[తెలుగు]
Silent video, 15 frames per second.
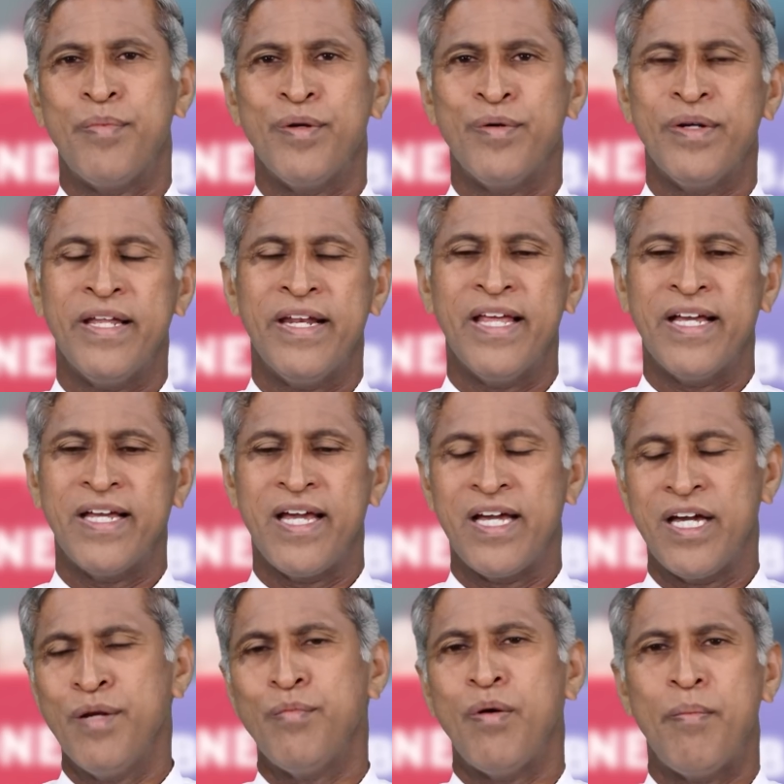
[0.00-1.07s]
ఇప్పుడు ఉండే రేకాయ
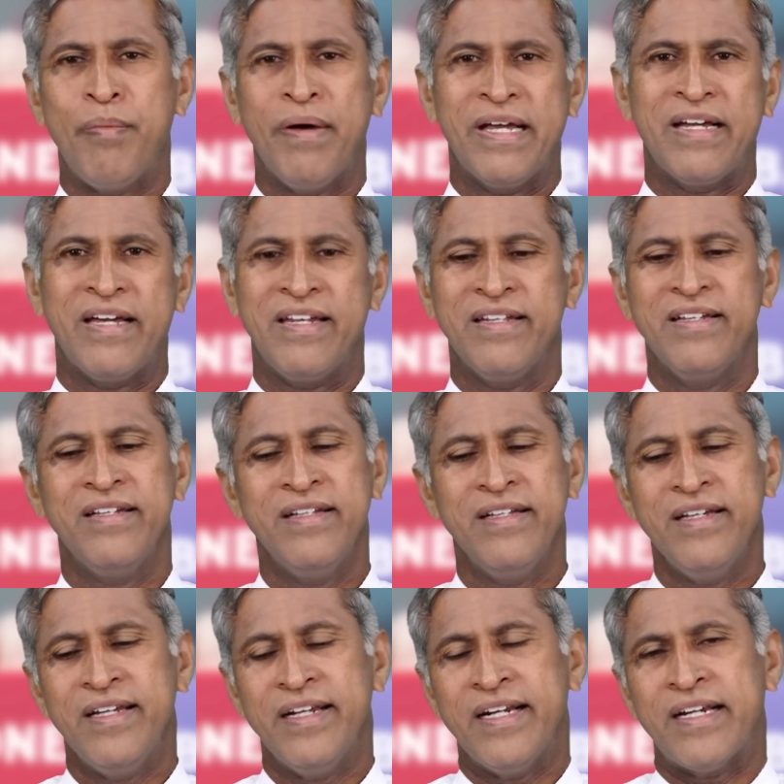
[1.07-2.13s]
కానీ బొప్పాయి కానీ
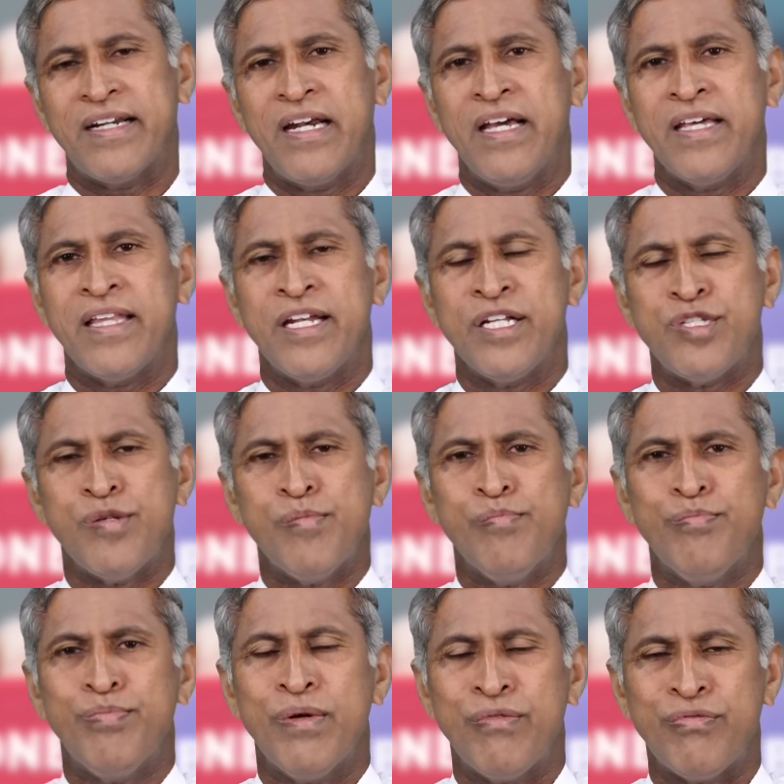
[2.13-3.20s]
ఇట్లా ఏదైనా
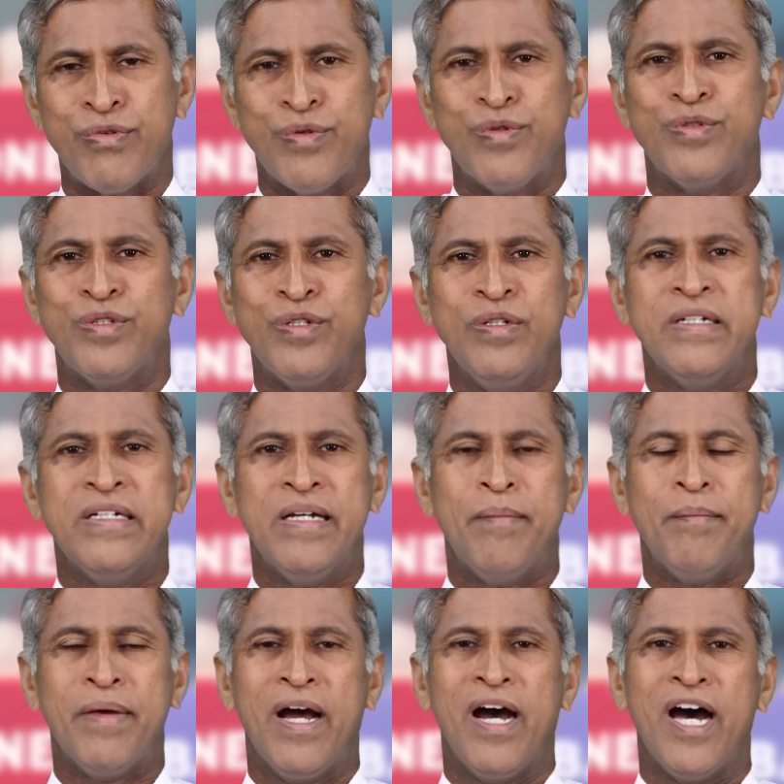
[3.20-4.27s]
సింపుల్ ఫ్రూట్తో
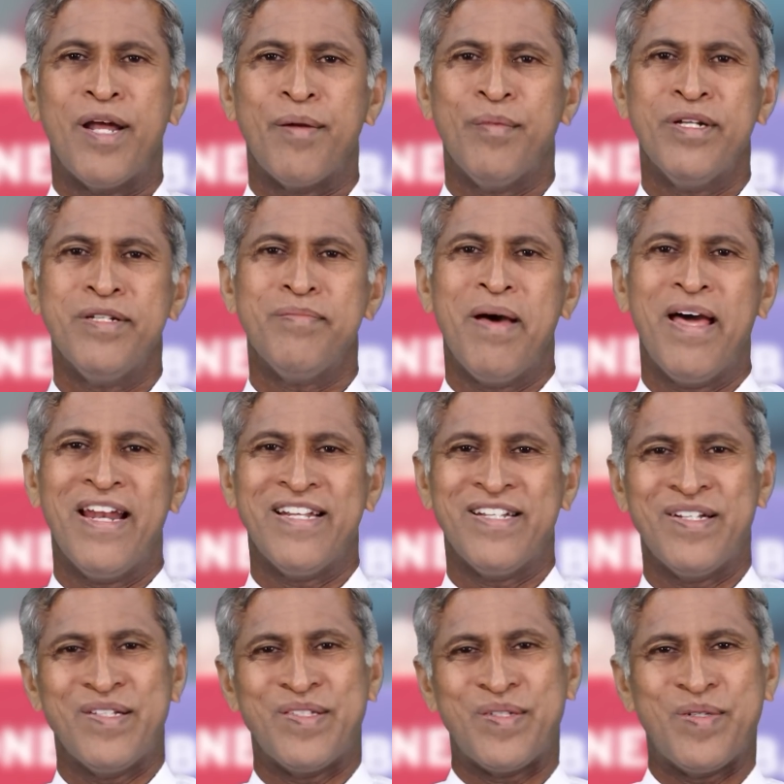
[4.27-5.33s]
మీ హార్మోన్స్ బ్యాలెన్స్
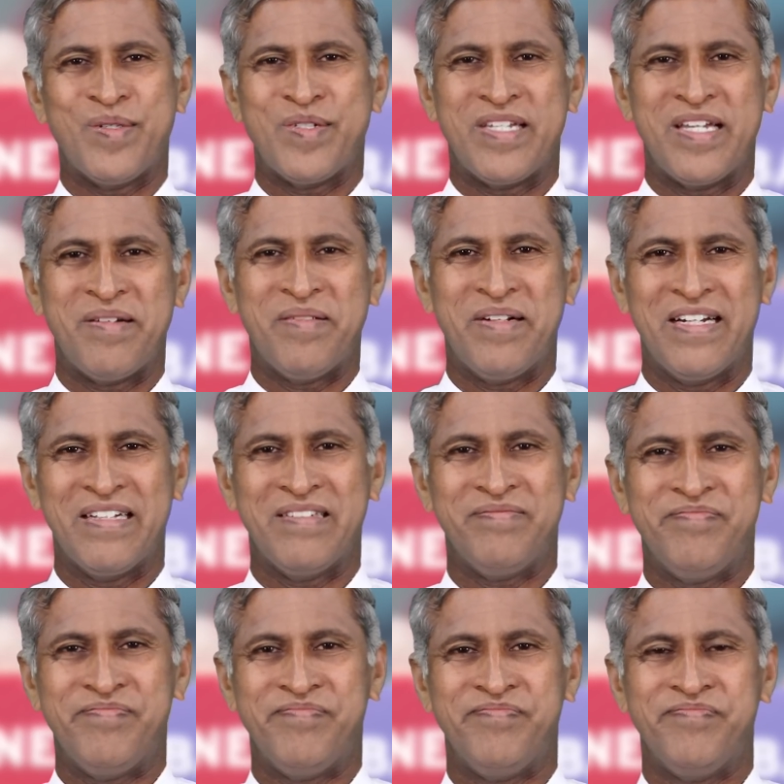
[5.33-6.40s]
చేసుకోవచ్చు అనమాట
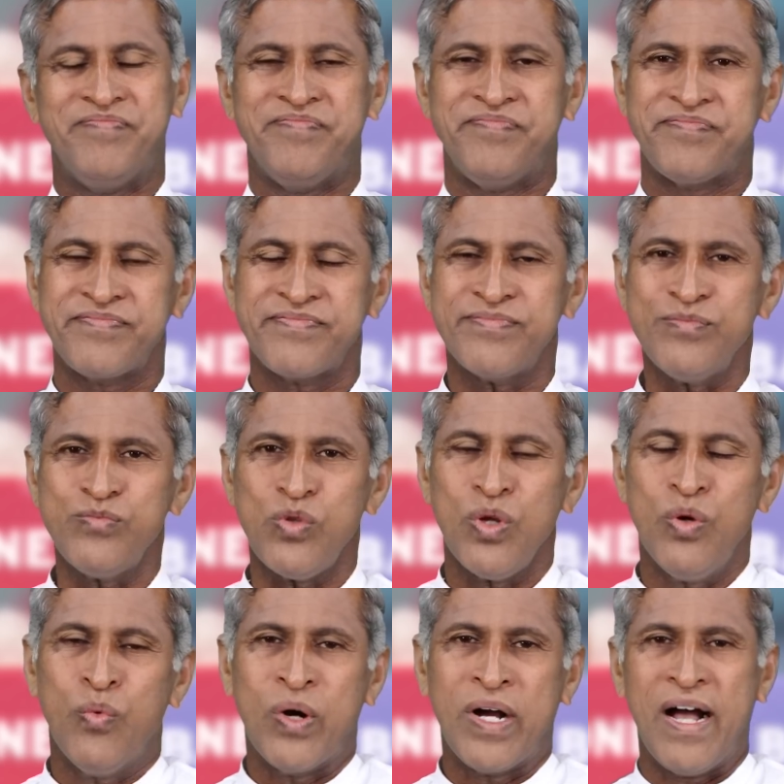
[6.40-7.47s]

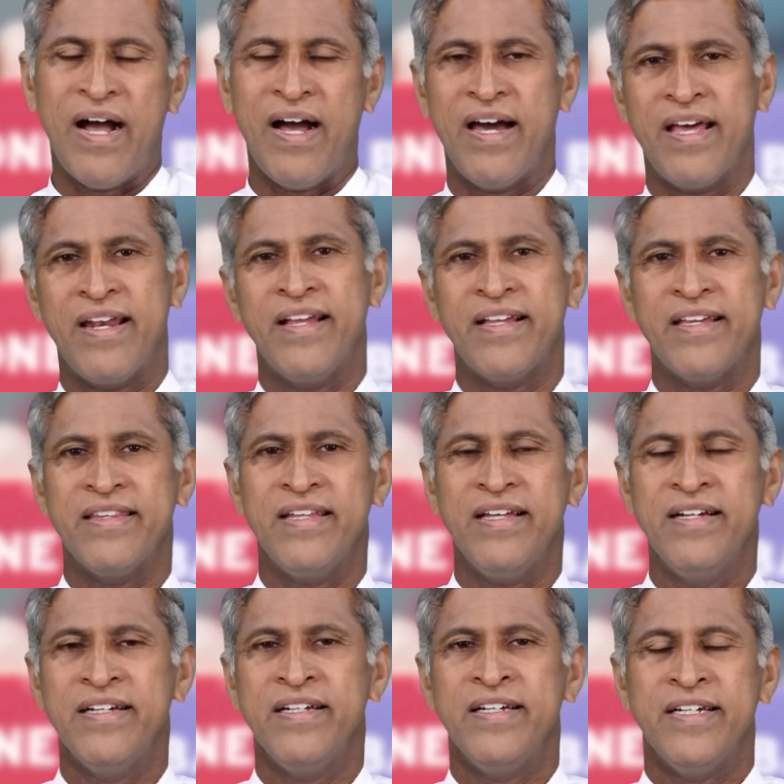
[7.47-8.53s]
ఒక ఆహారం కింద
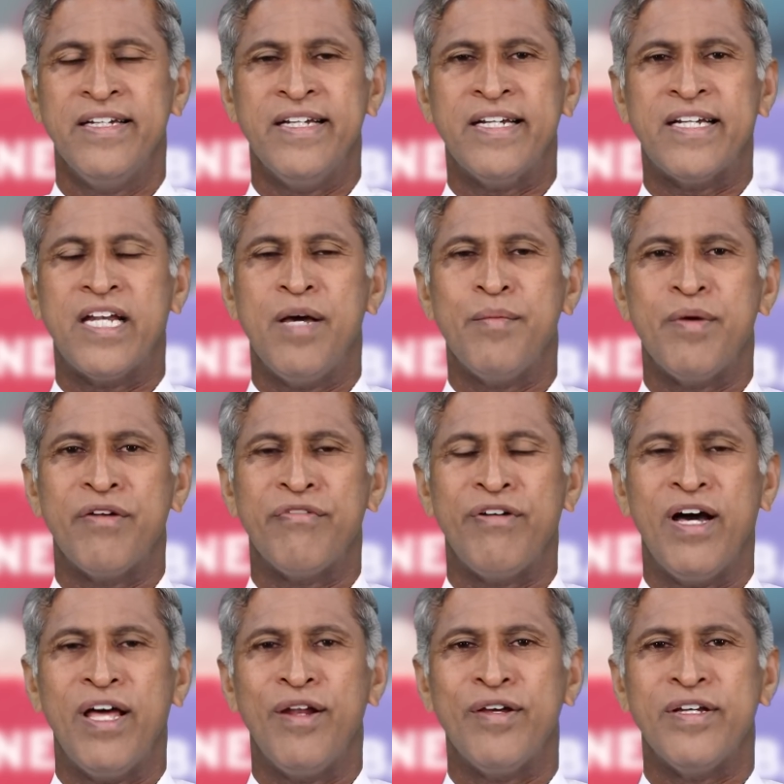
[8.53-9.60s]
ఇట్లా మీరు
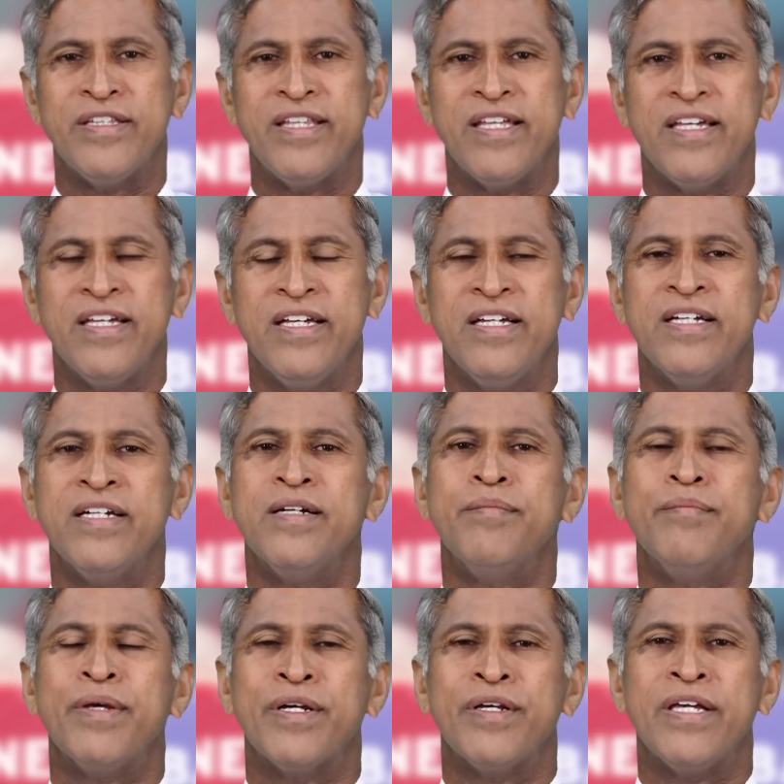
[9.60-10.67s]
ఫాలో అయితే
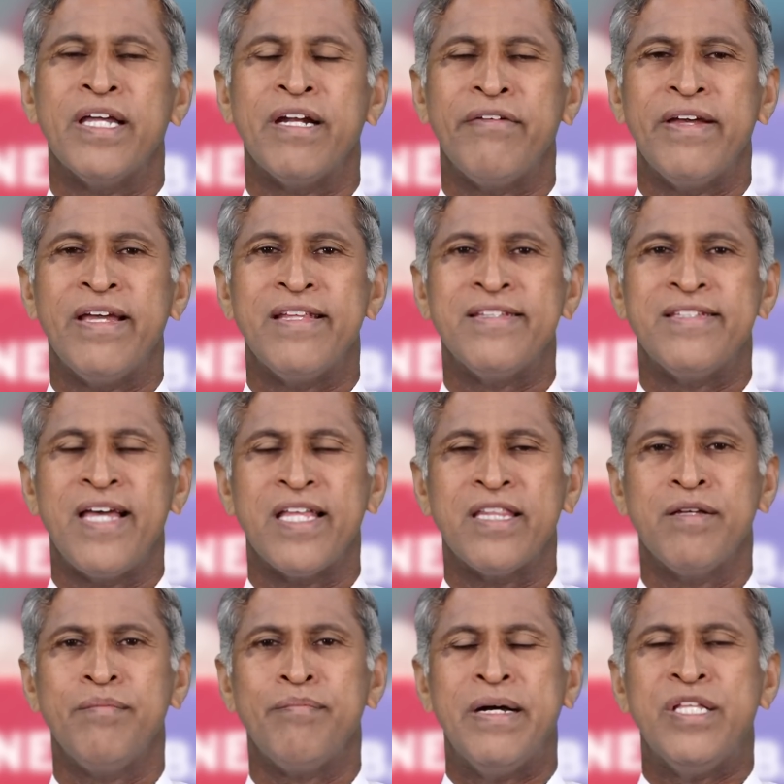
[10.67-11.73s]
మీకు ఇరవై ఐదు
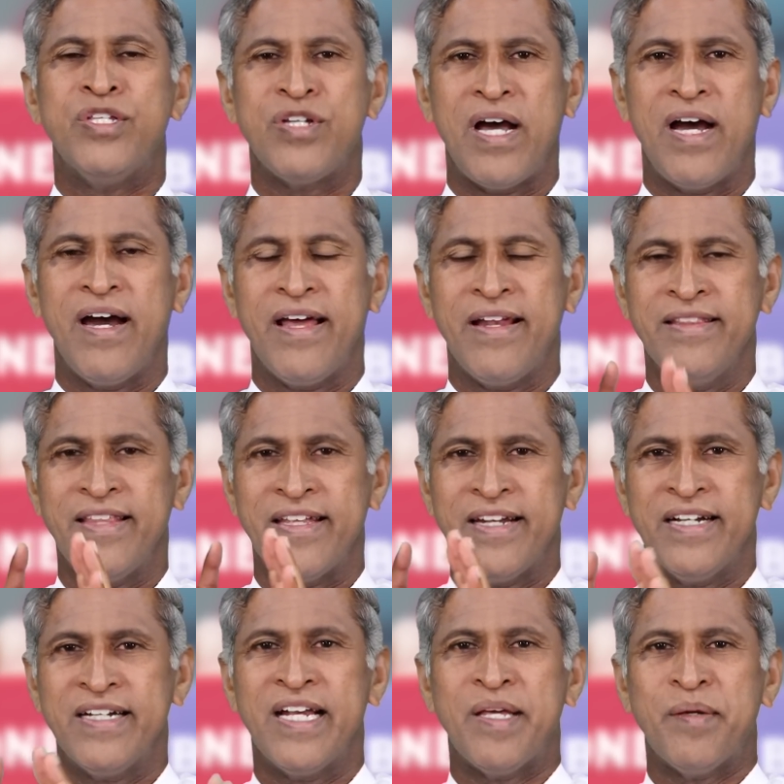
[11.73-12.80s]
శాతం మంచి ఆహారం
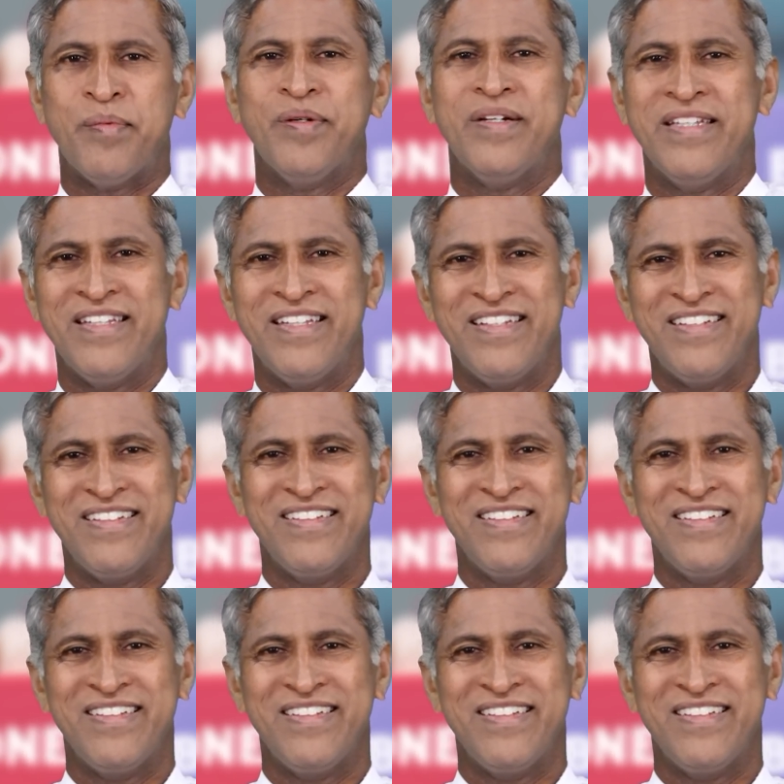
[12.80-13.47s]
తిన్నట్లు అయిపోయింది